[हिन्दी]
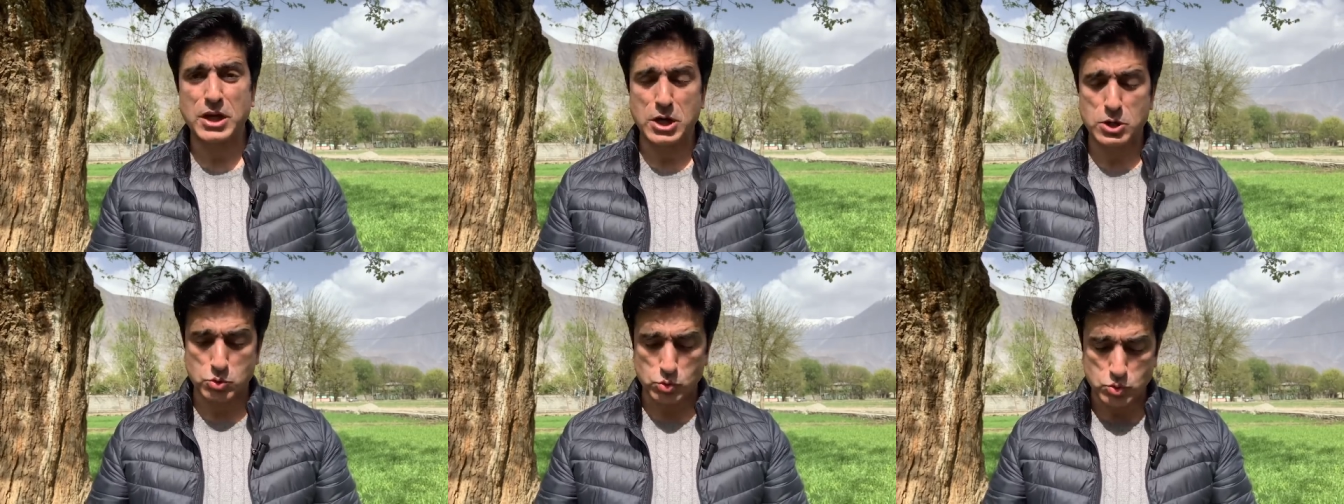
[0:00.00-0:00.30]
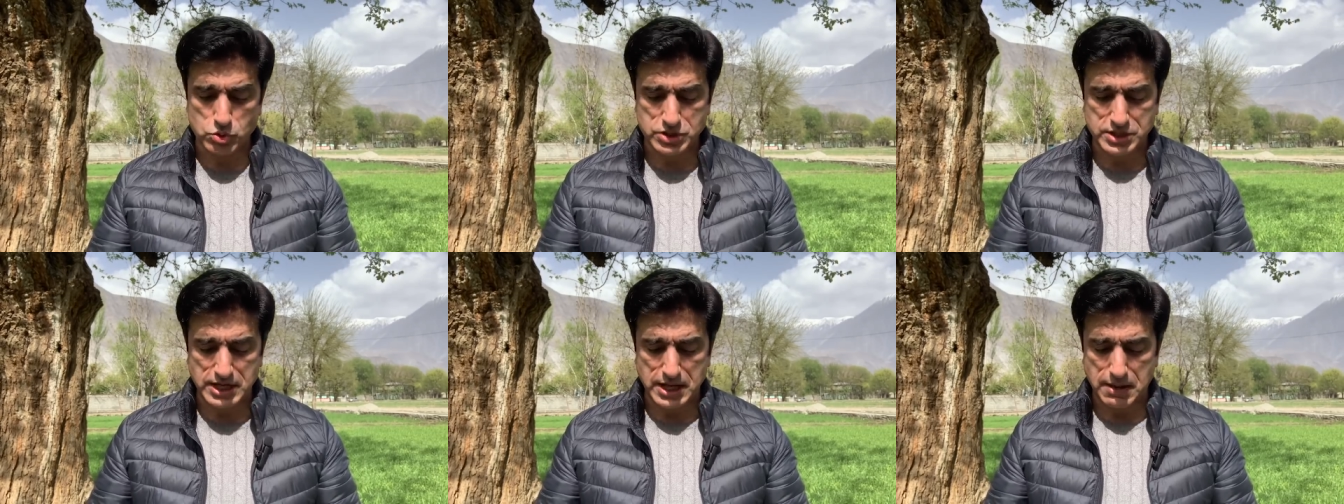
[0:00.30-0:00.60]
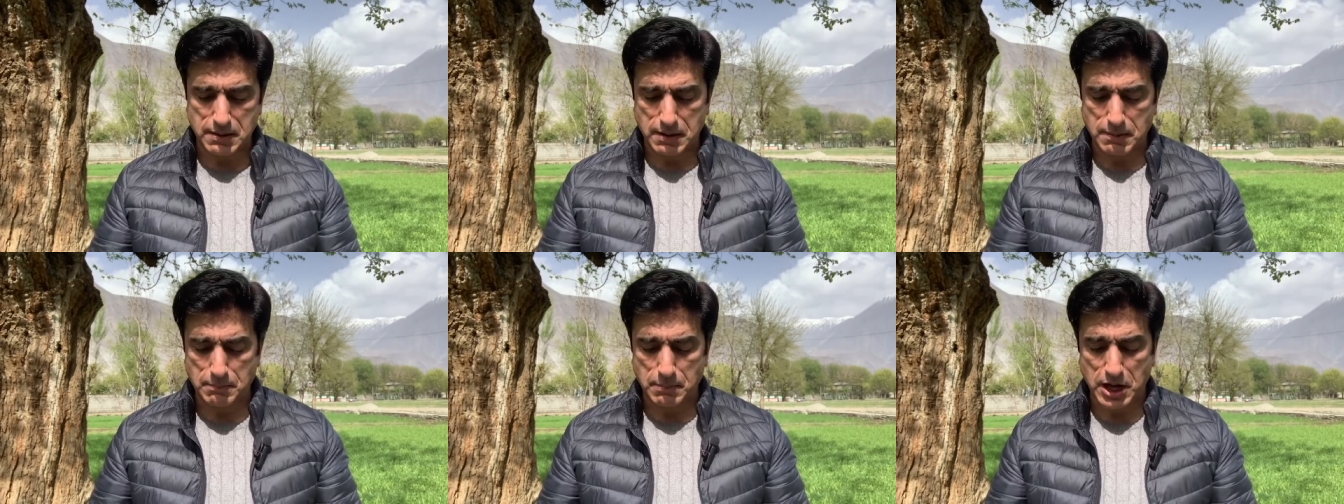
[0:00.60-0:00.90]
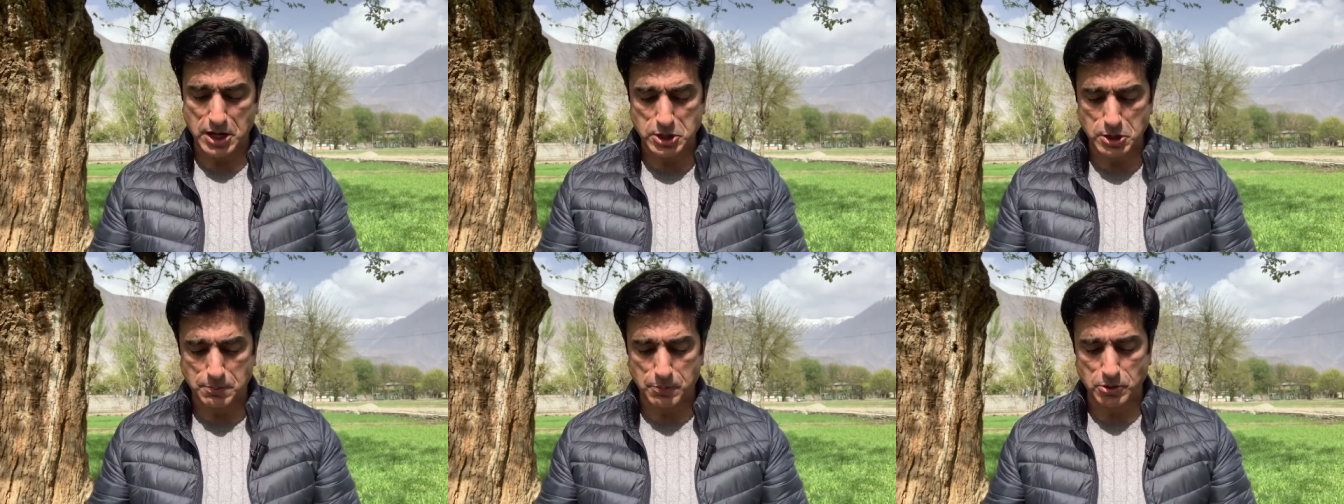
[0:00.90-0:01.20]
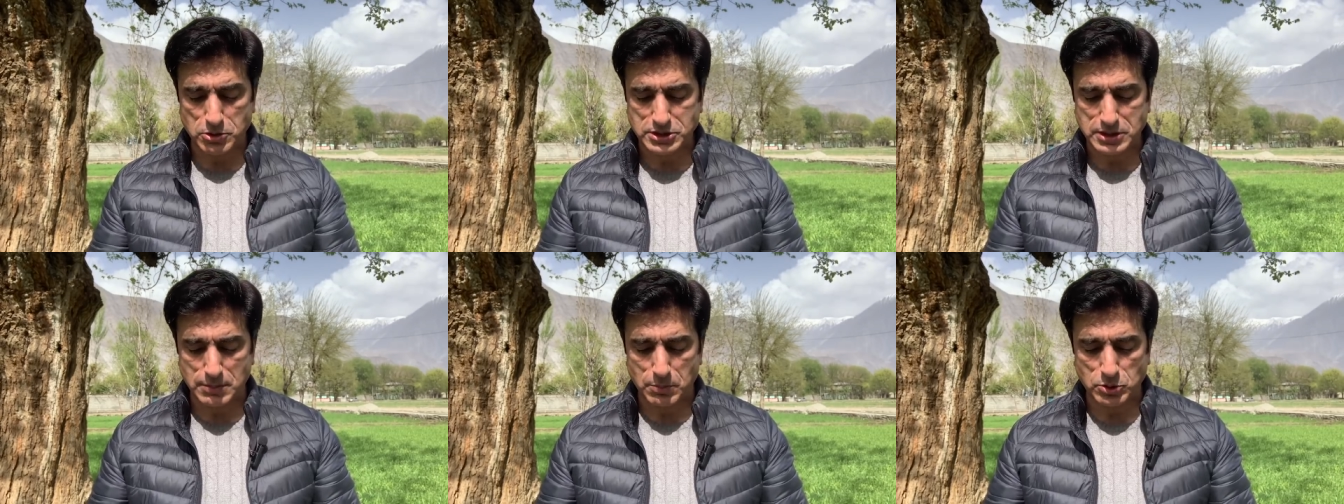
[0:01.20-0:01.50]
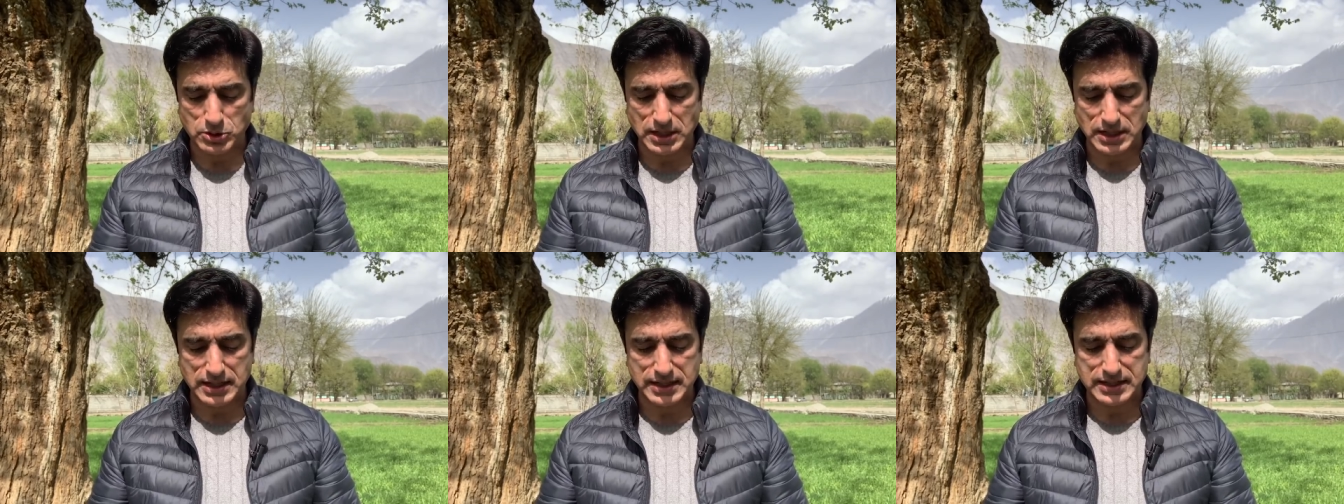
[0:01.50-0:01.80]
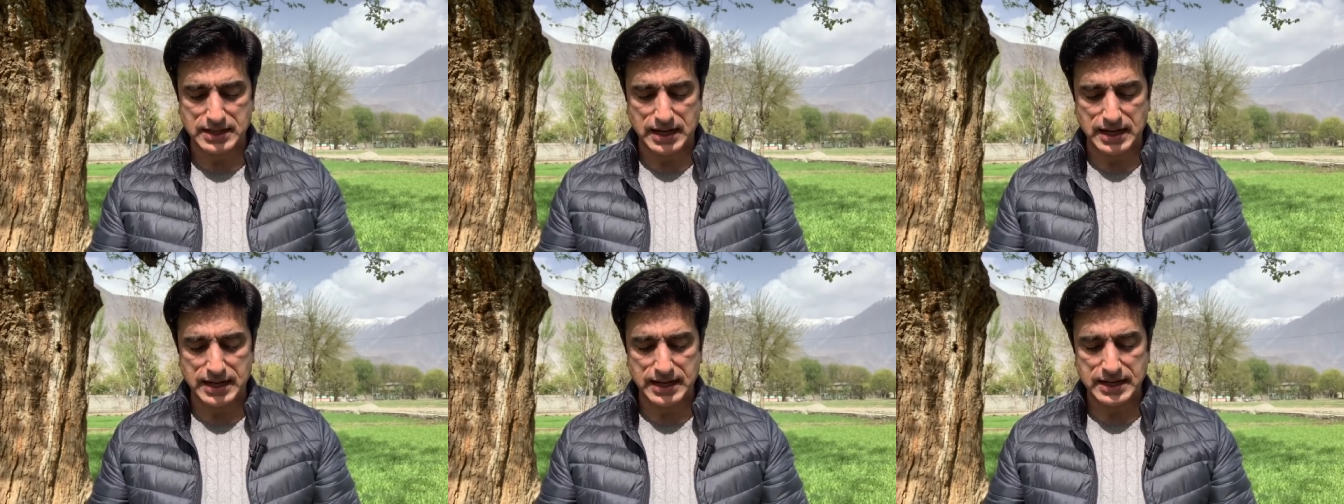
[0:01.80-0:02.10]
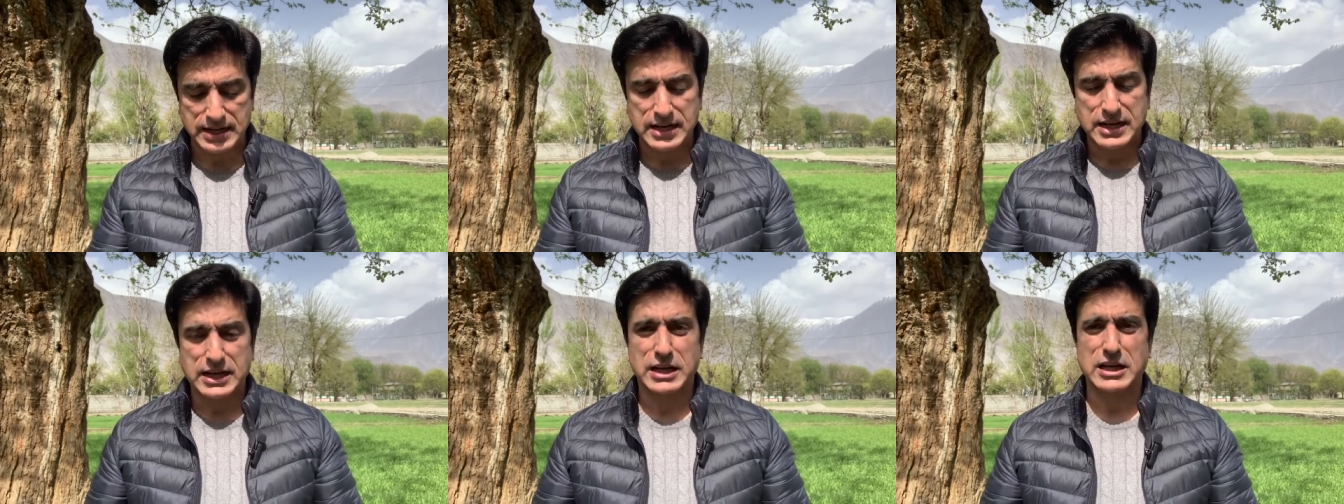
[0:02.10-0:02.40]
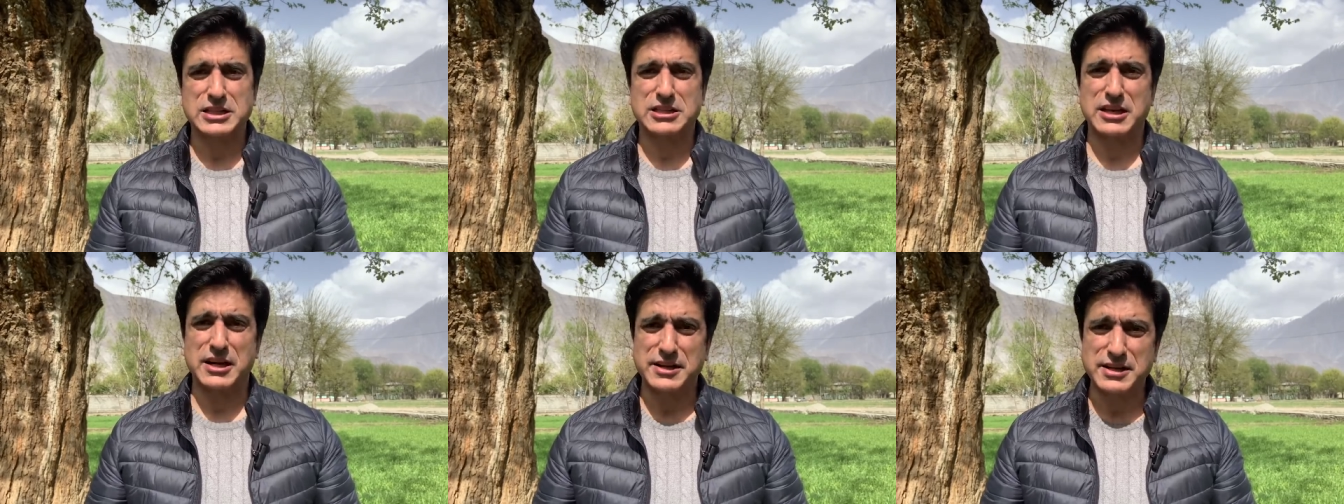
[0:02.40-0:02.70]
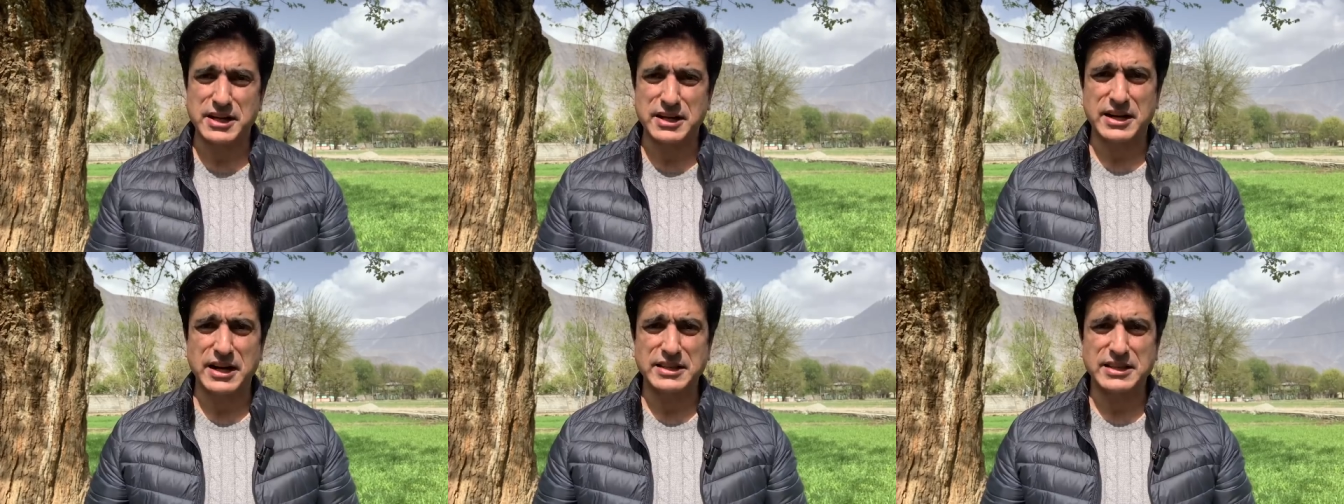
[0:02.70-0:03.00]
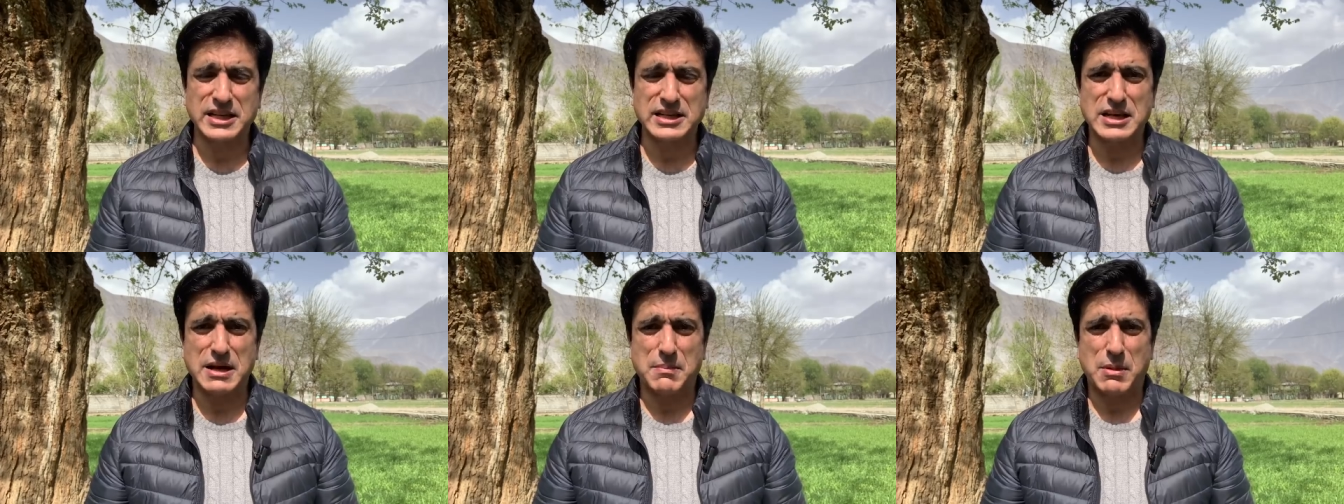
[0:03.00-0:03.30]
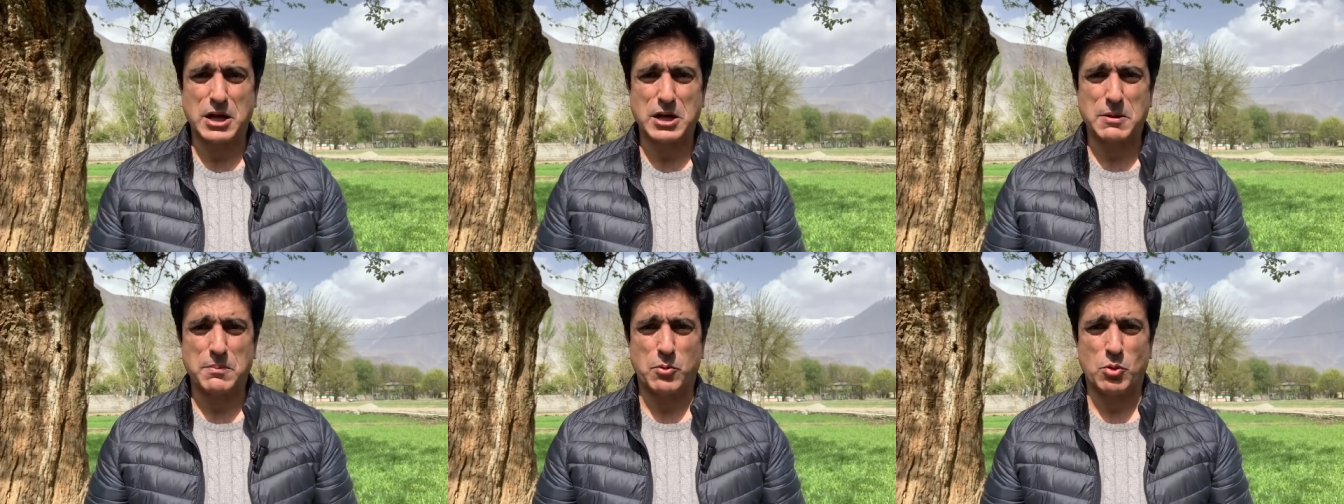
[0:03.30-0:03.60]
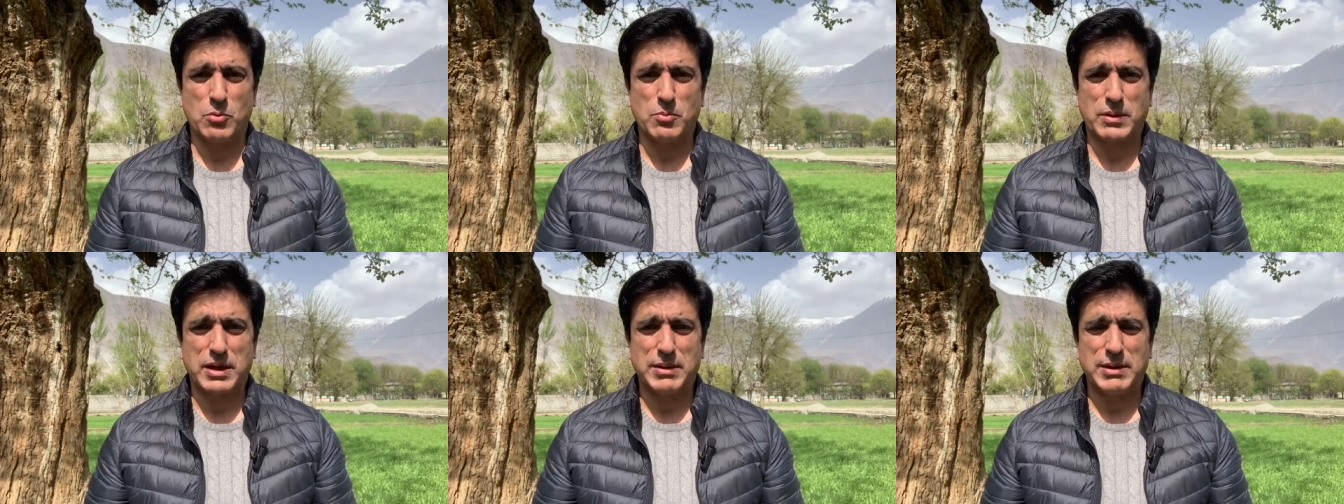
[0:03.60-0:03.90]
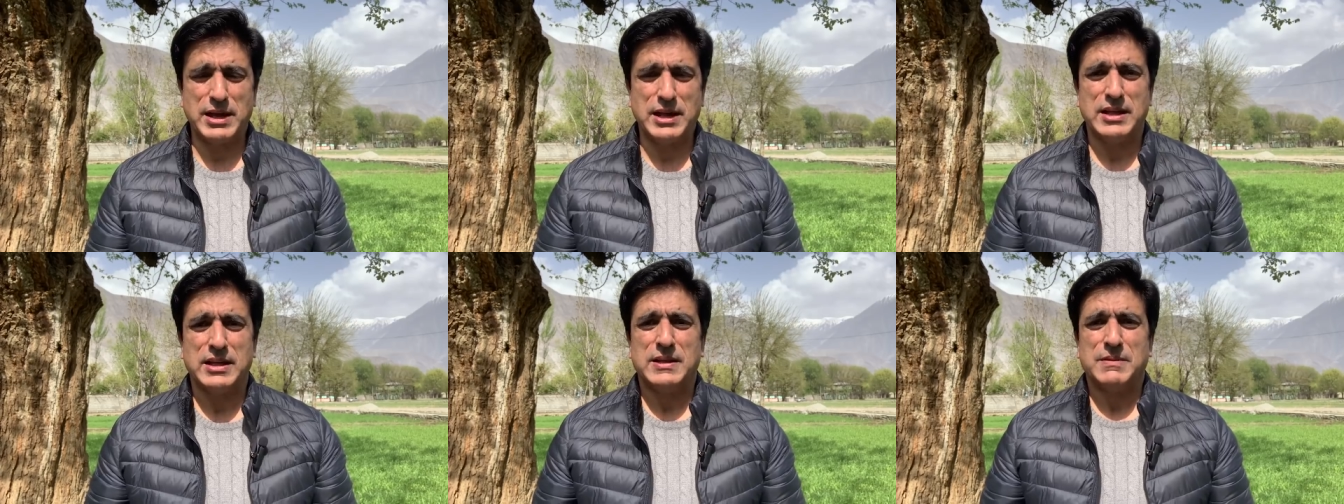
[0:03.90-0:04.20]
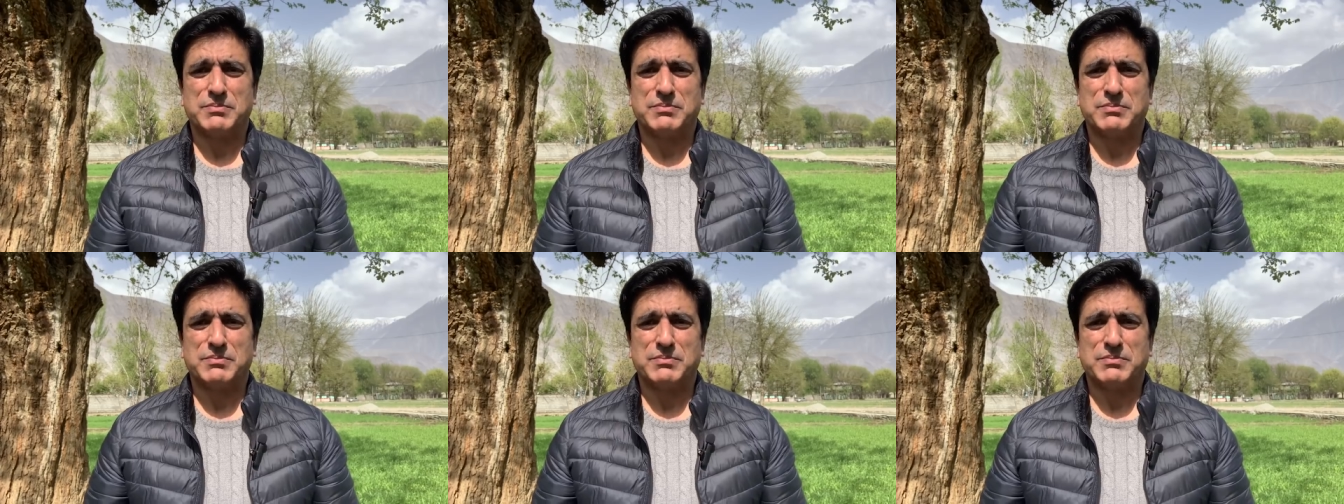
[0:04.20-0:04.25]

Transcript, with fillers: रूस ने मारियोपोल से मुतलिक कहा है कि सरेंडर कर दिया जाए मारियोपोल के